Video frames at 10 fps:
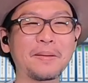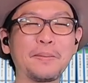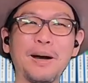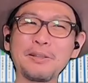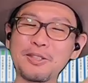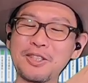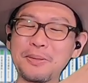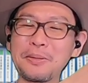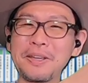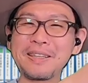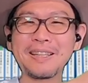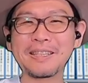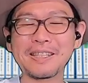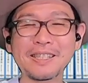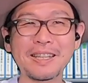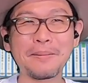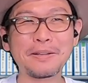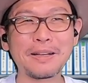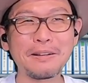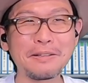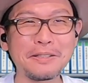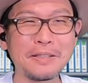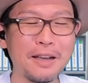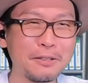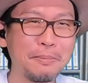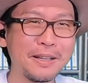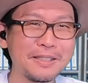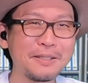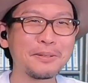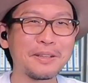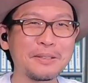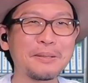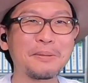もうあと4、5年以内に捕まる確率100%だよ、きっ